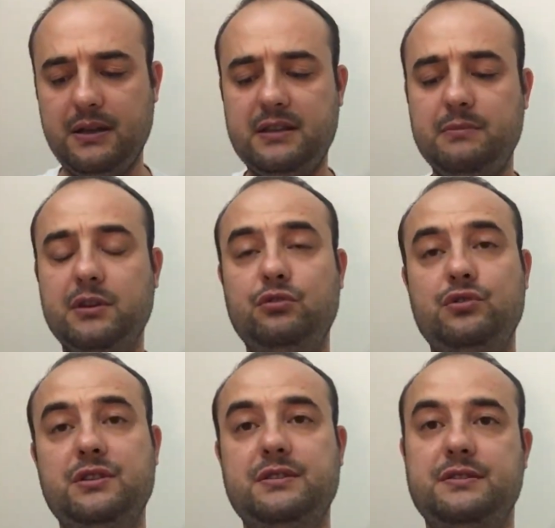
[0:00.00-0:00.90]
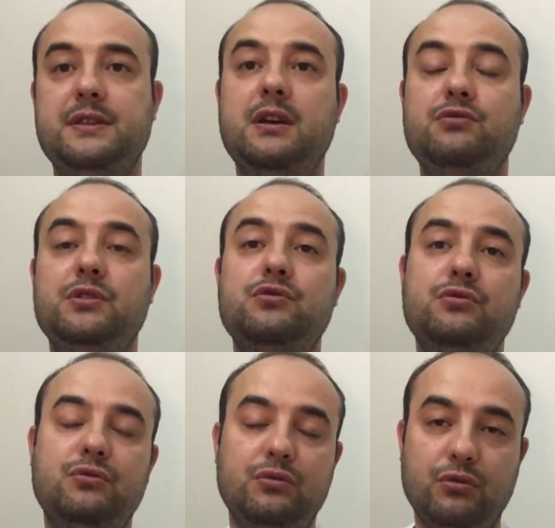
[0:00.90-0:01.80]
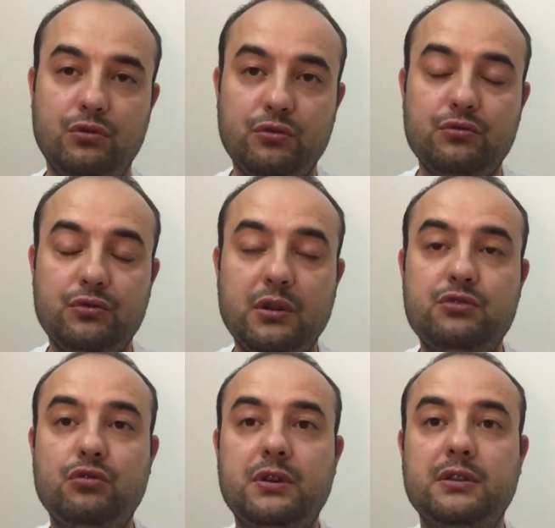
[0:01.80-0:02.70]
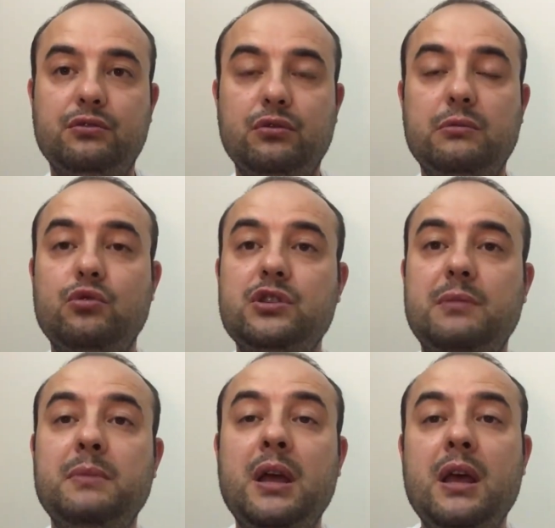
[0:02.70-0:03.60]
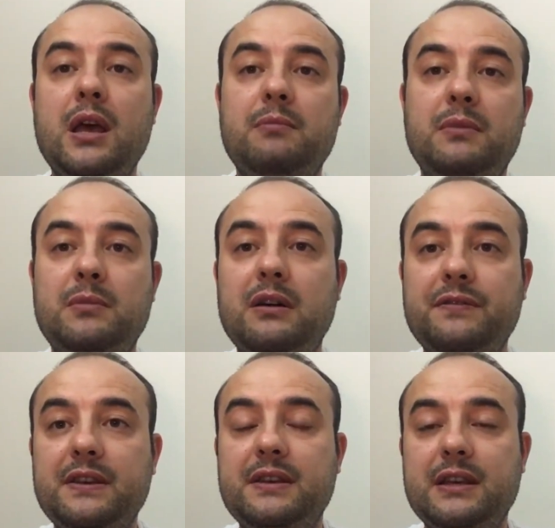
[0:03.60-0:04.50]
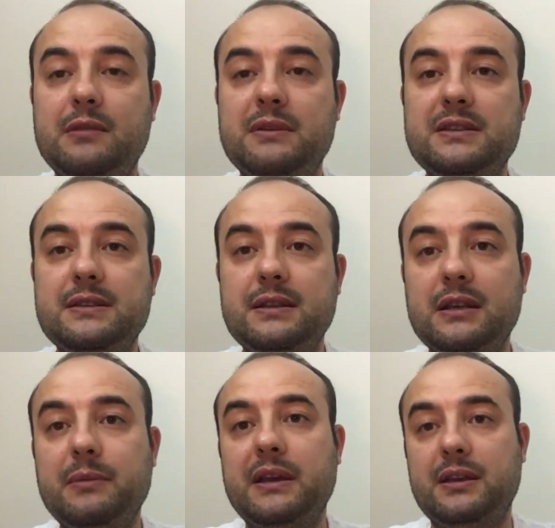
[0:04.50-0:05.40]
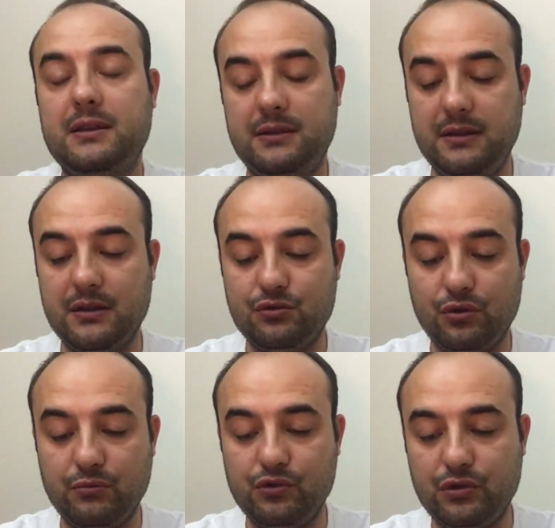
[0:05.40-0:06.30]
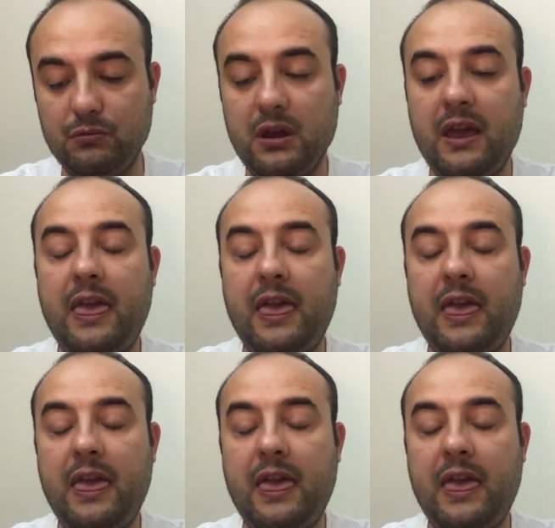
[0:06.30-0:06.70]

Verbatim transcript: edebiyat hocası Rıza Hoca. Onu da çok iyi hatırlıyorum. Hocam mamafih kelimesi ne demek diye sormuştum.